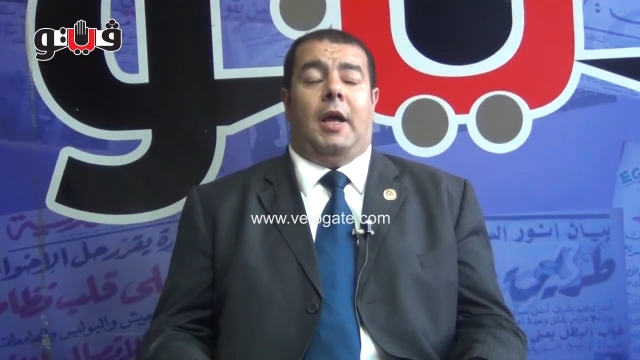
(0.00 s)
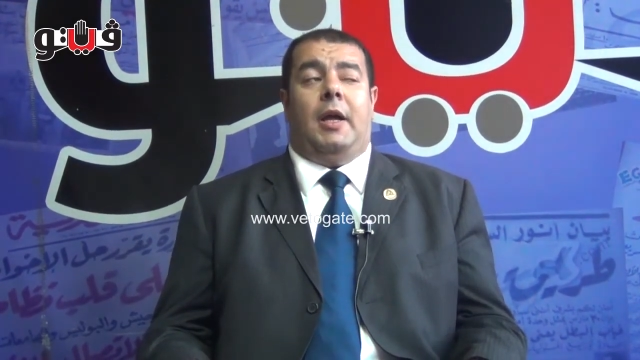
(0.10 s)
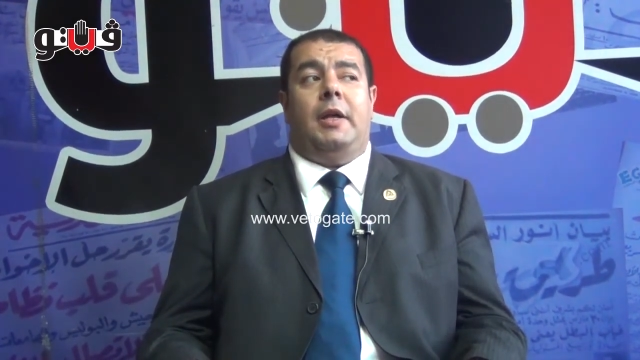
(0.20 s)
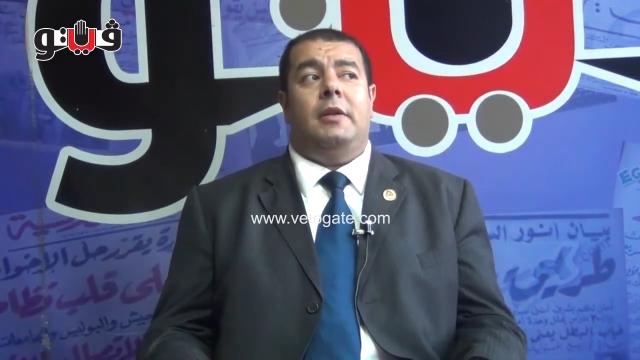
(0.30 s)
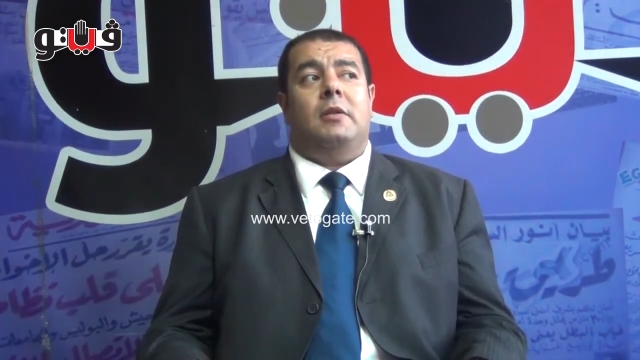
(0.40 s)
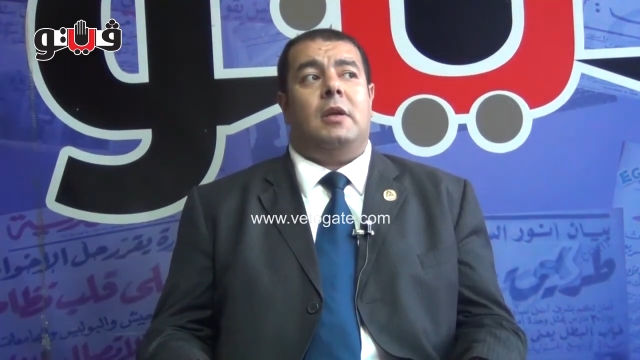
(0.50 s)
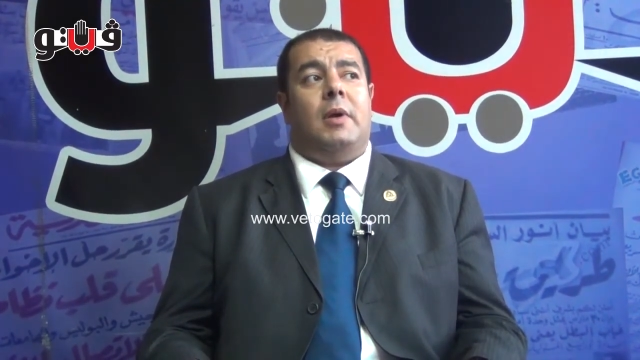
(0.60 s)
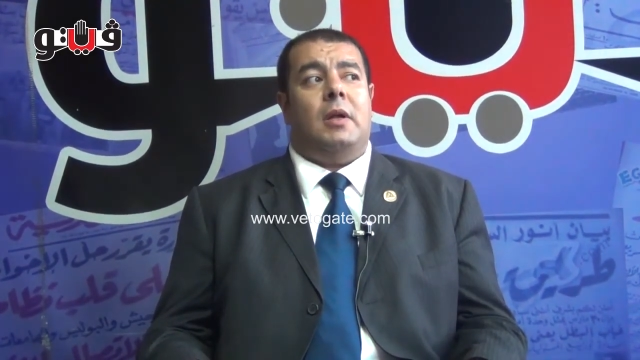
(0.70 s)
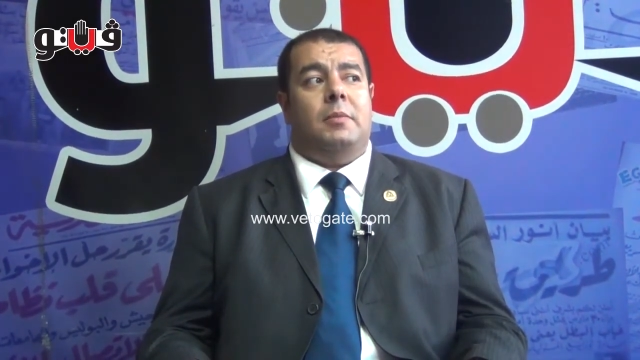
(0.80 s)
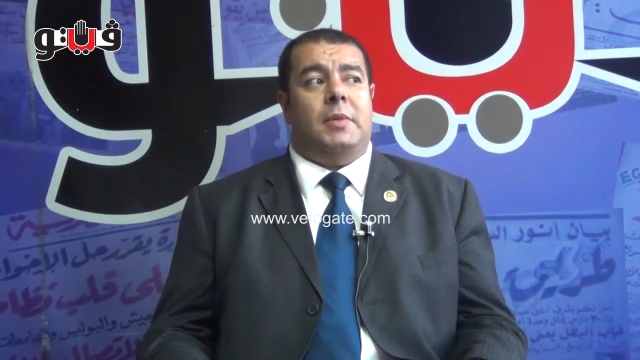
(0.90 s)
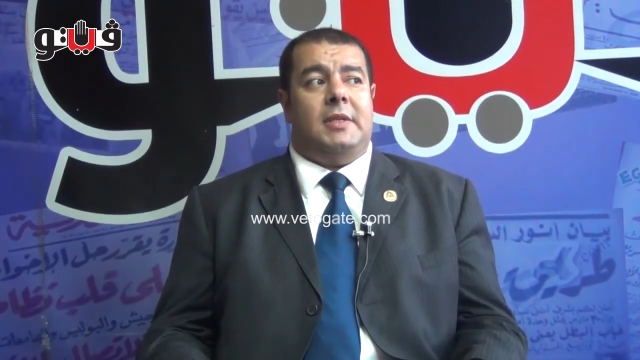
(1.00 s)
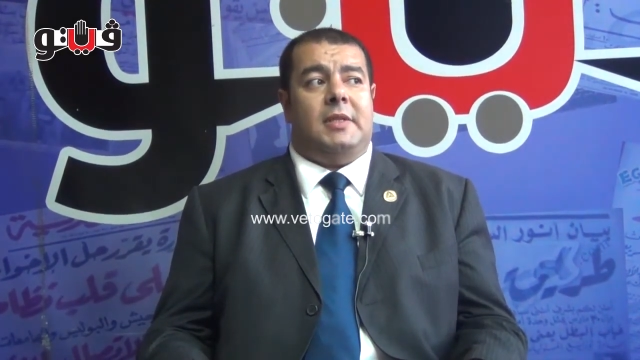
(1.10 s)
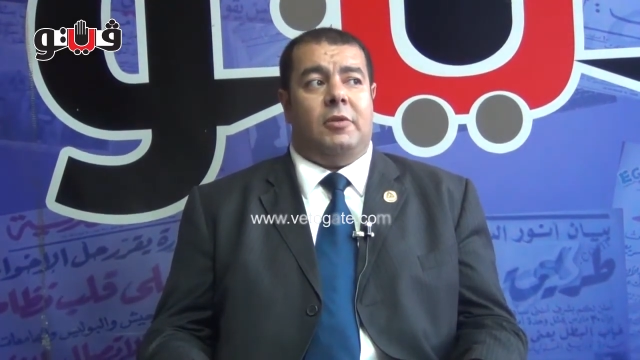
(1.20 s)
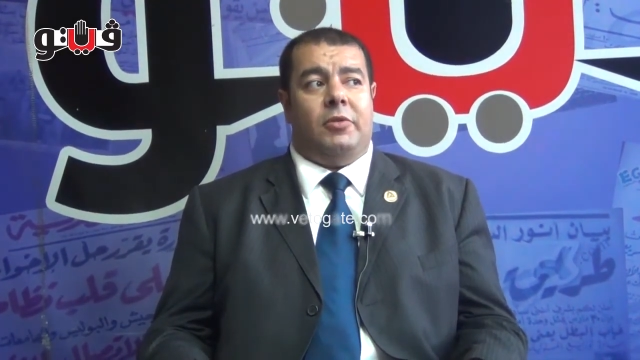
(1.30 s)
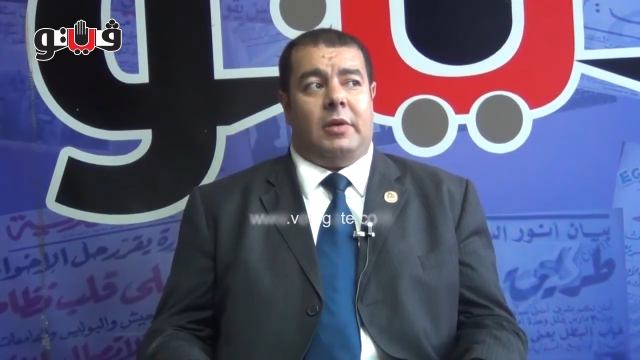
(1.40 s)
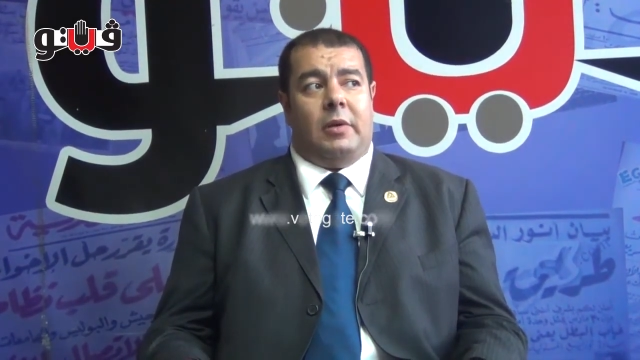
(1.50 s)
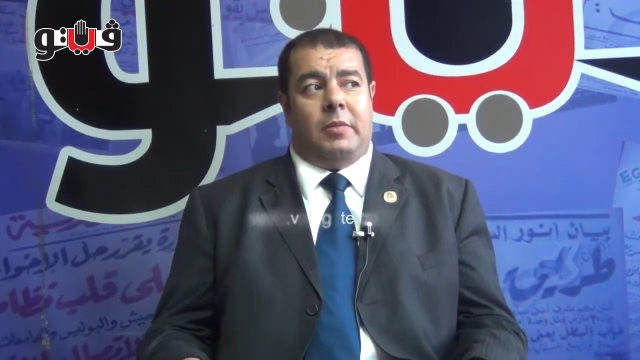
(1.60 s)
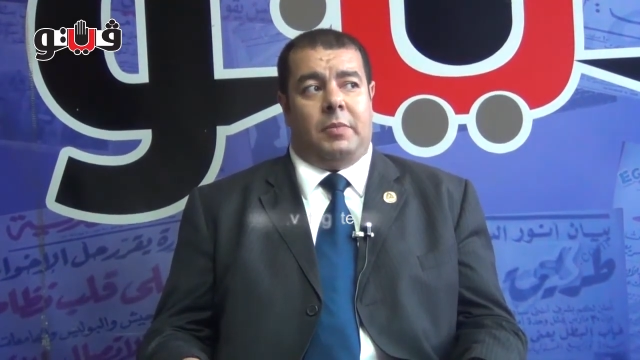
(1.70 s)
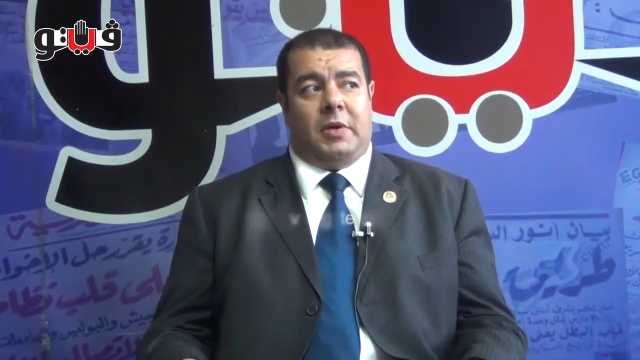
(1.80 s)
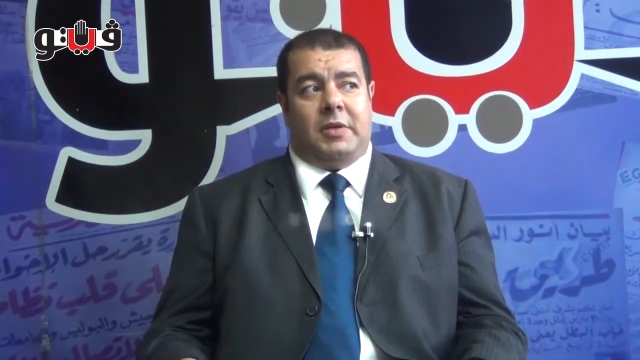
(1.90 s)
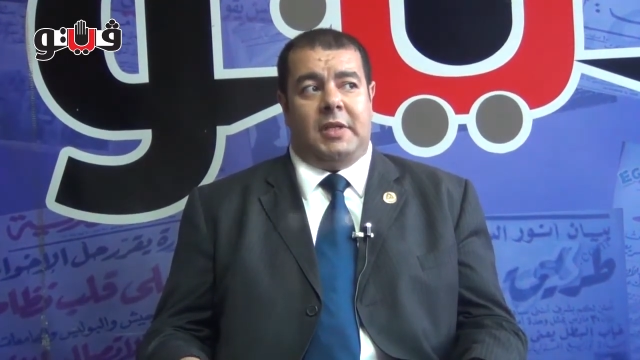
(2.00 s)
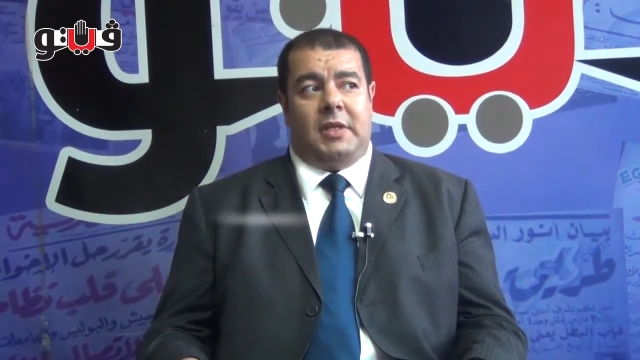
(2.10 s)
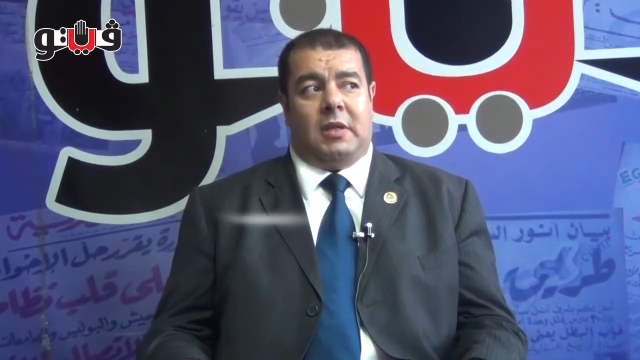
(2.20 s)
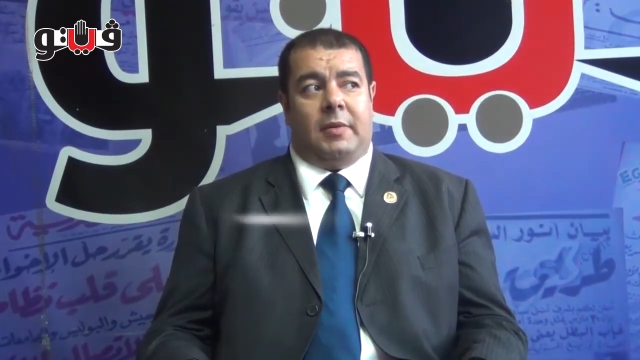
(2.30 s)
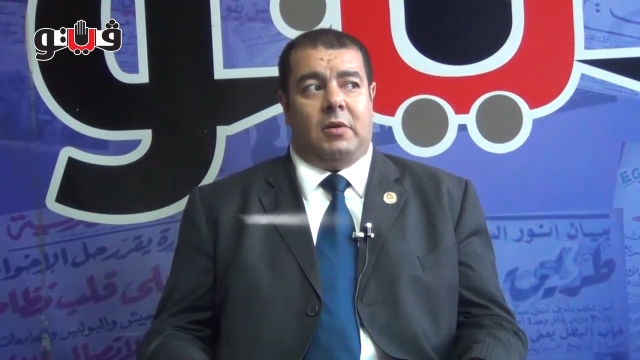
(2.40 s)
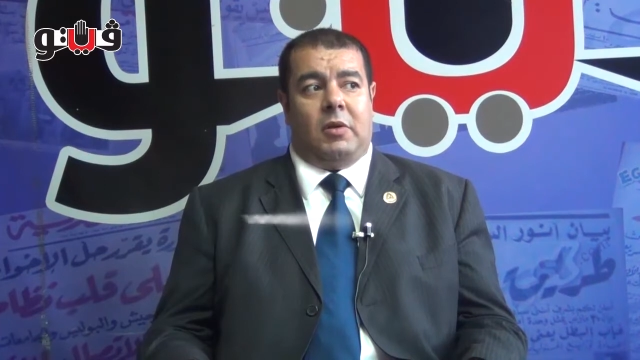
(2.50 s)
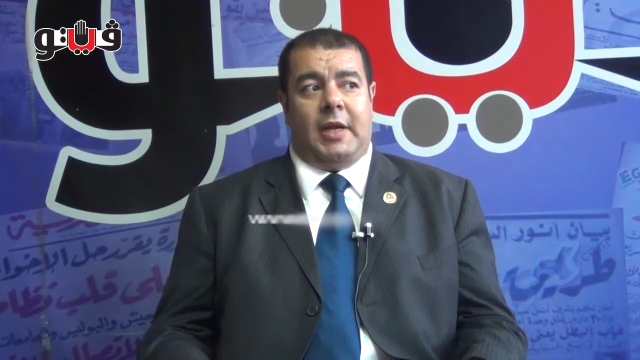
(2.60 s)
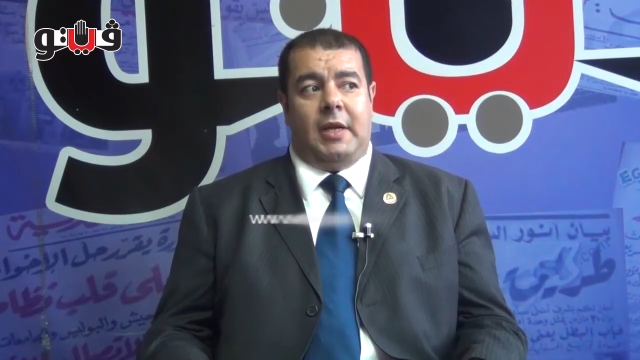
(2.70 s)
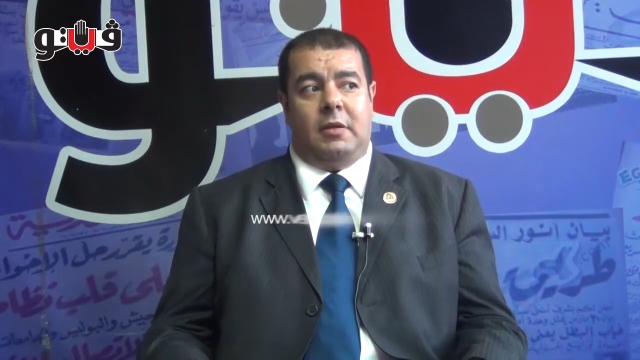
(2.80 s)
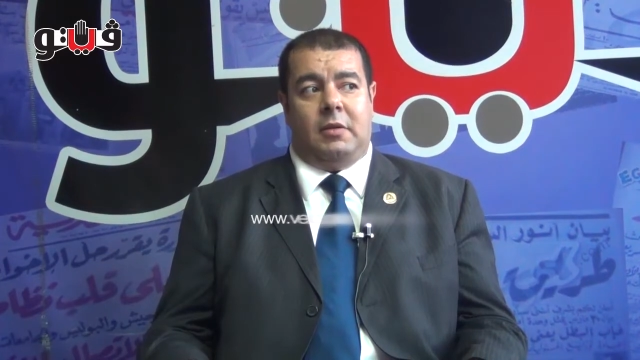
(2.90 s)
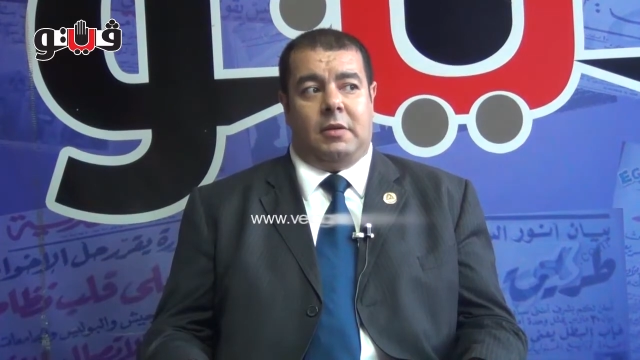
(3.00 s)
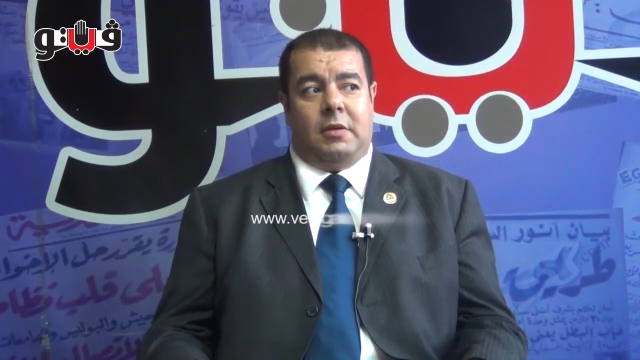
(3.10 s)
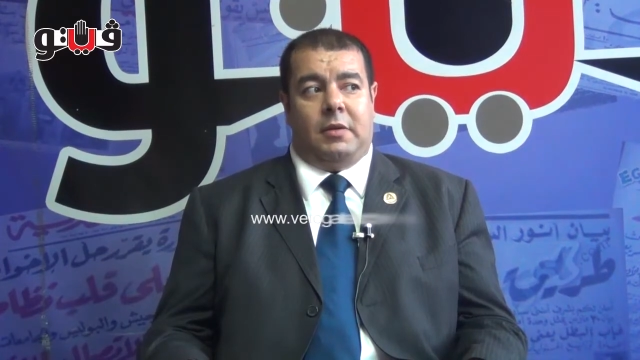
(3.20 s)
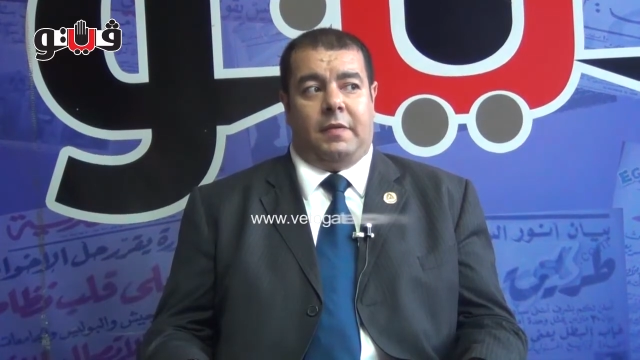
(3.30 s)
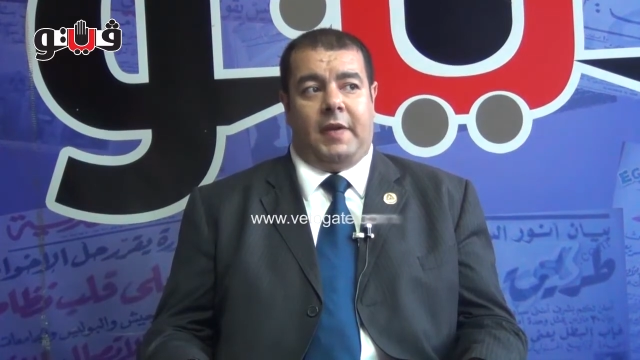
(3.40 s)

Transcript: احنا طبعا بنستورد طبعا من البرازيل طبعا ولكن آه،